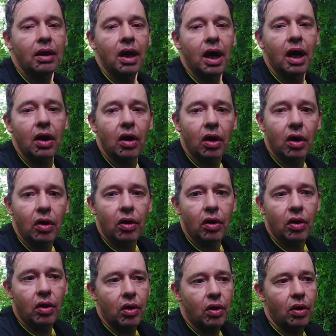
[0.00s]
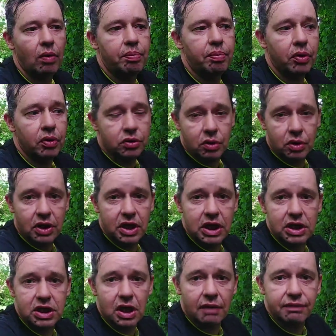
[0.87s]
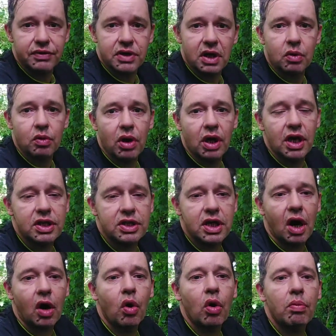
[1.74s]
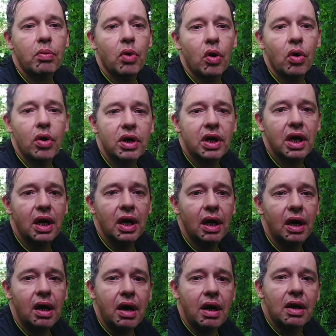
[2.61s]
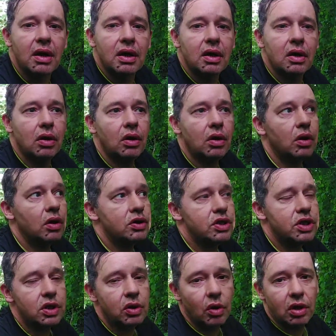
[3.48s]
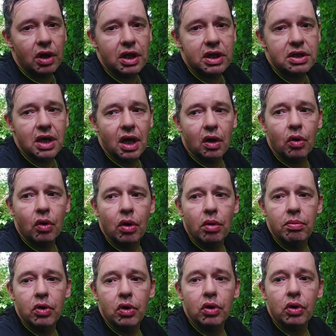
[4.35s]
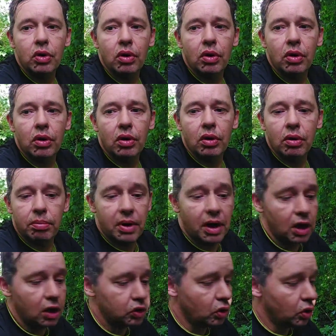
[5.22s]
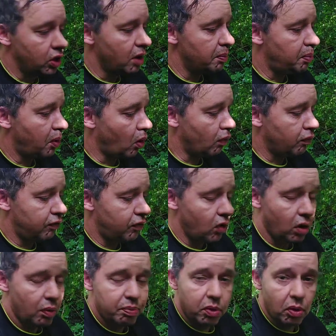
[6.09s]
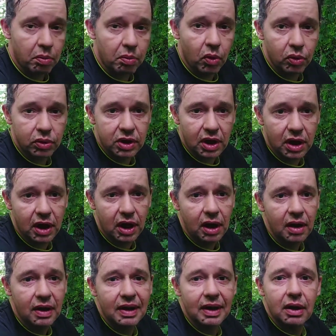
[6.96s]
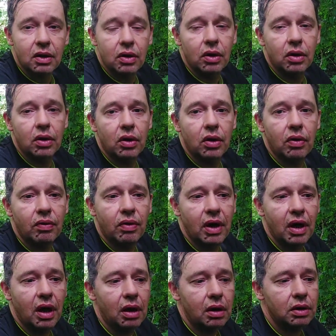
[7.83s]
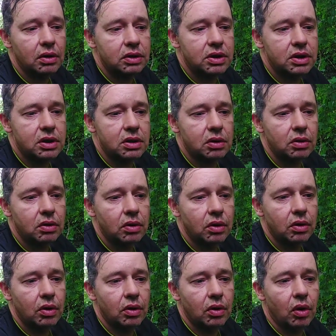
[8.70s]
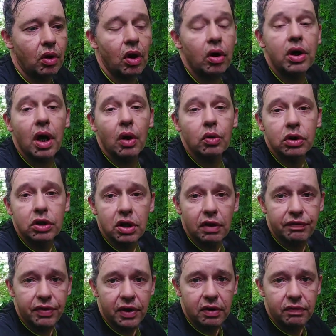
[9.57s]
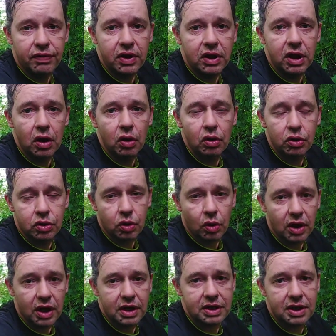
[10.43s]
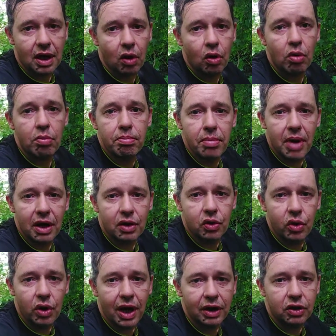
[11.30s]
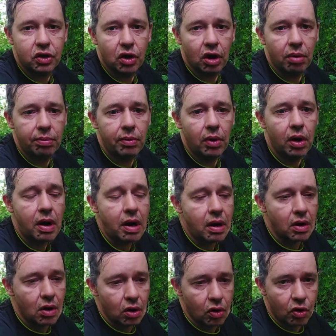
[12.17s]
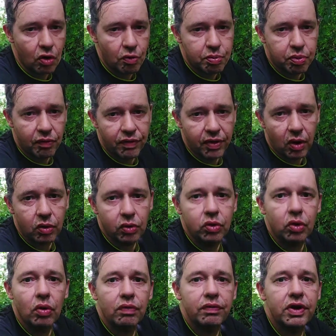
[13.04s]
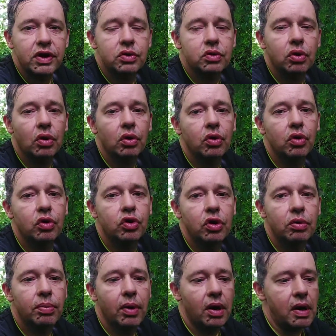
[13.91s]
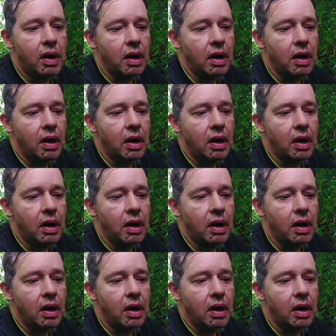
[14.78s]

Alors, euh, pour ceux qui savent c'est quoi les arômes, ok, euh, sinon les arômes, euh, bah là j'en ai pas en fleurs pour montrer. Euh, voilà, en cas où j'ai fait une vidéo sur les arômes maculatum que vous pouvez retrouver sur YouTube.